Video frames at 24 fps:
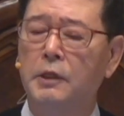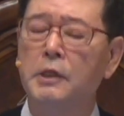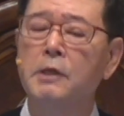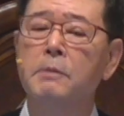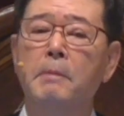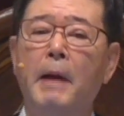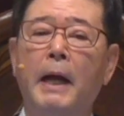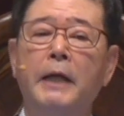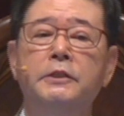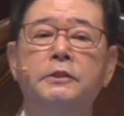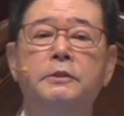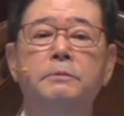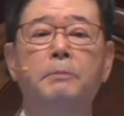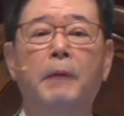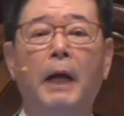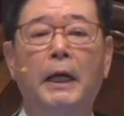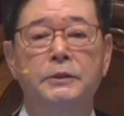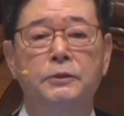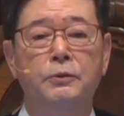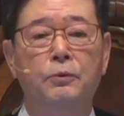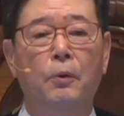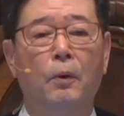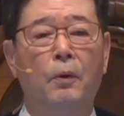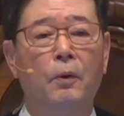이 말씀
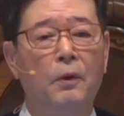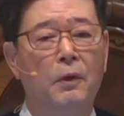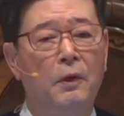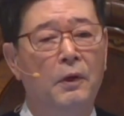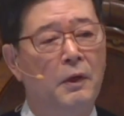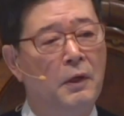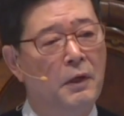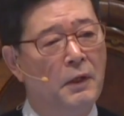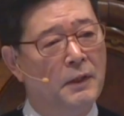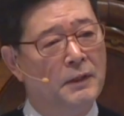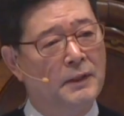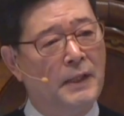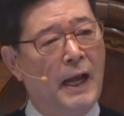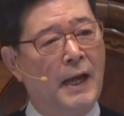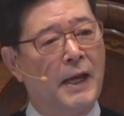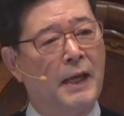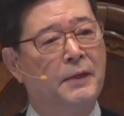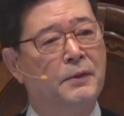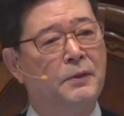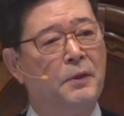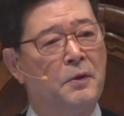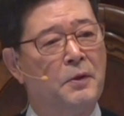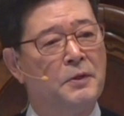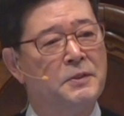가지고
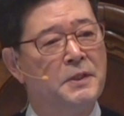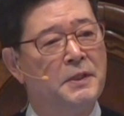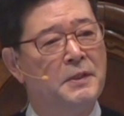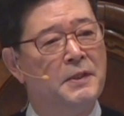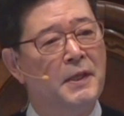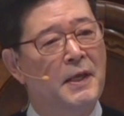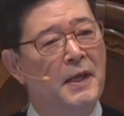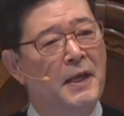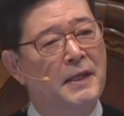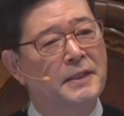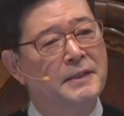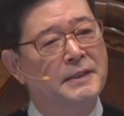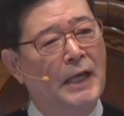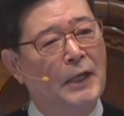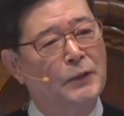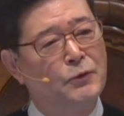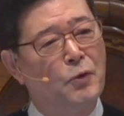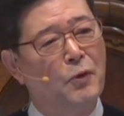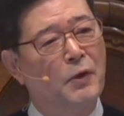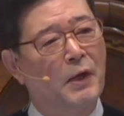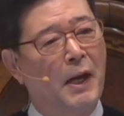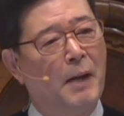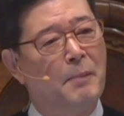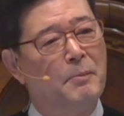땅에 떨어진
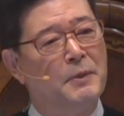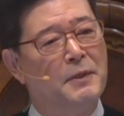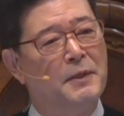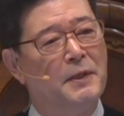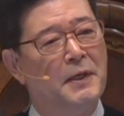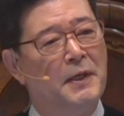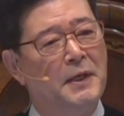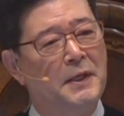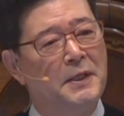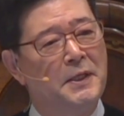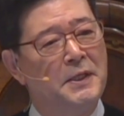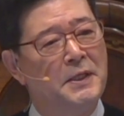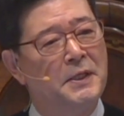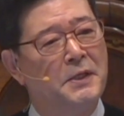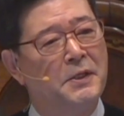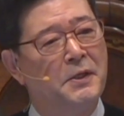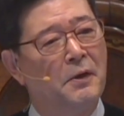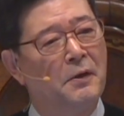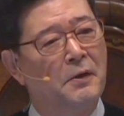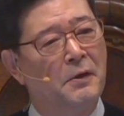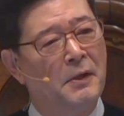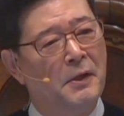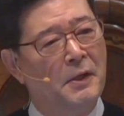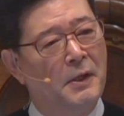자존감을
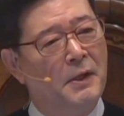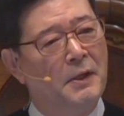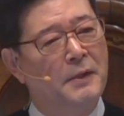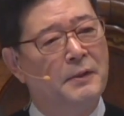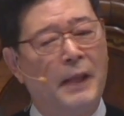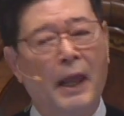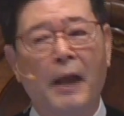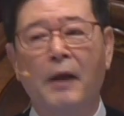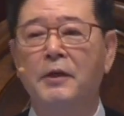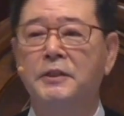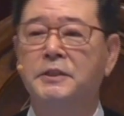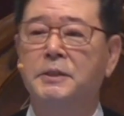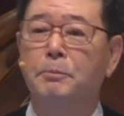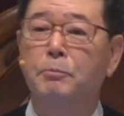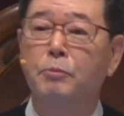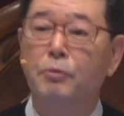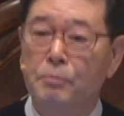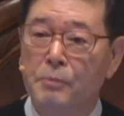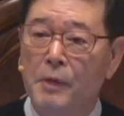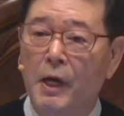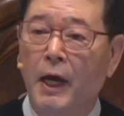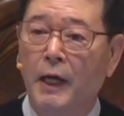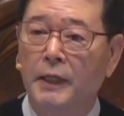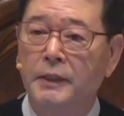이겨낸 것이
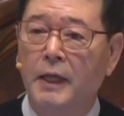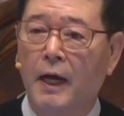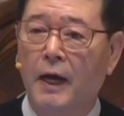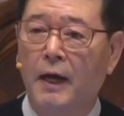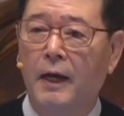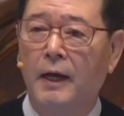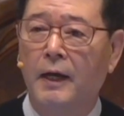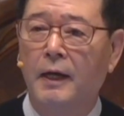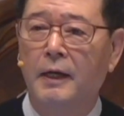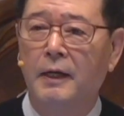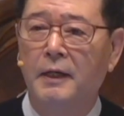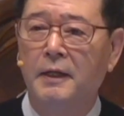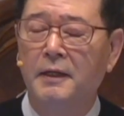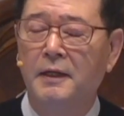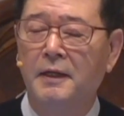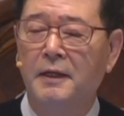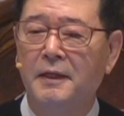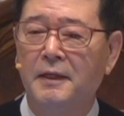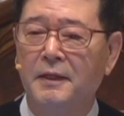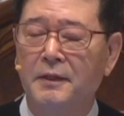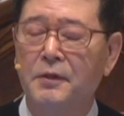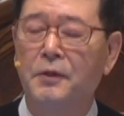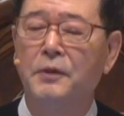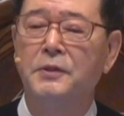분명하다.
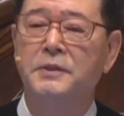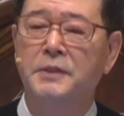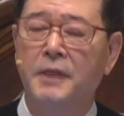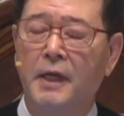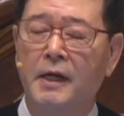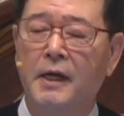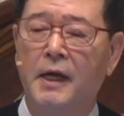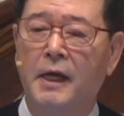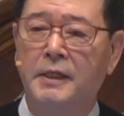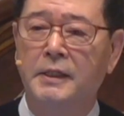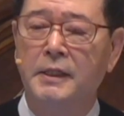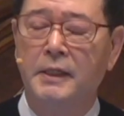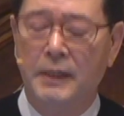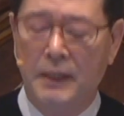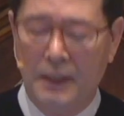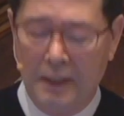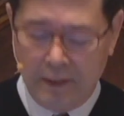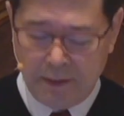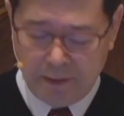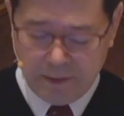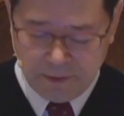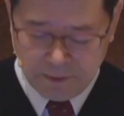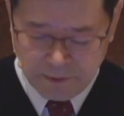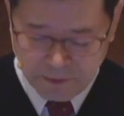이런 생각이
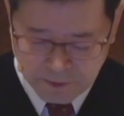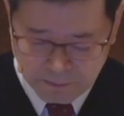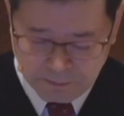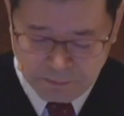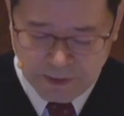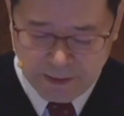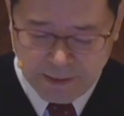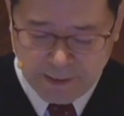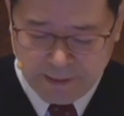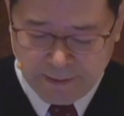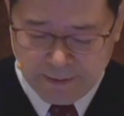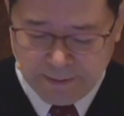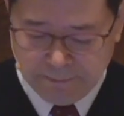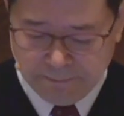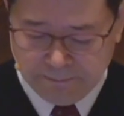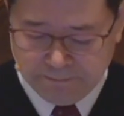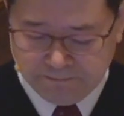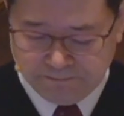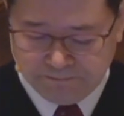듭니다.